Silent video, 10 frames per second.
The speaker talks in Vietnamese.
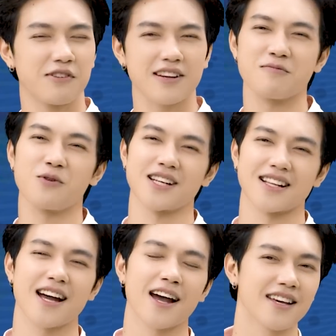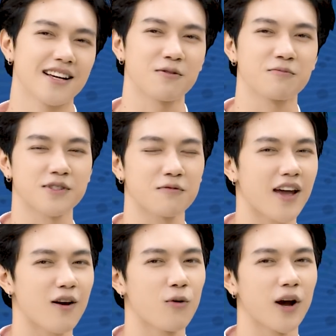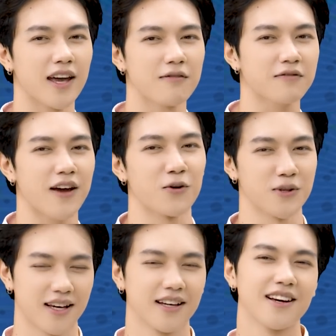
Vẫn là một chàng trai trong trong veo ế vắt bèo nha.